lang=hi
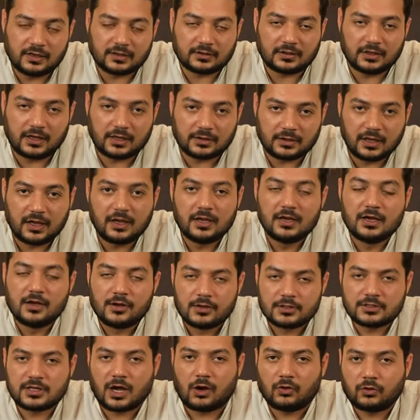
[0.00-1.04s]
लड़ते रहते
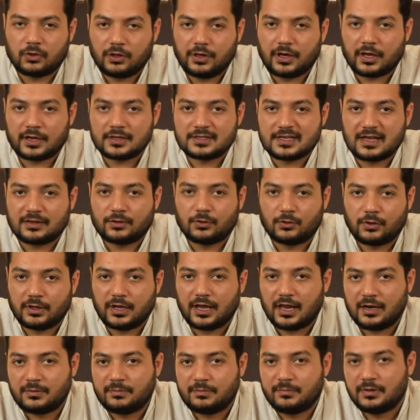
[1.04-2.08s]
हैं साउथ इंडिया के साथ
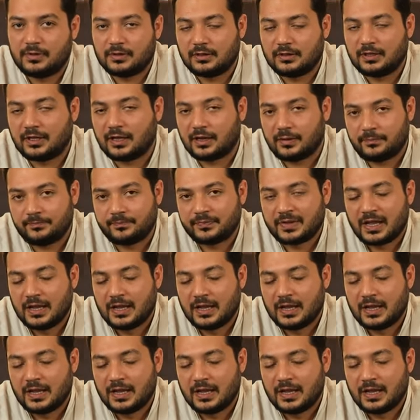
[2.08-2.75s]
थोड़ी हेल्प मिलती है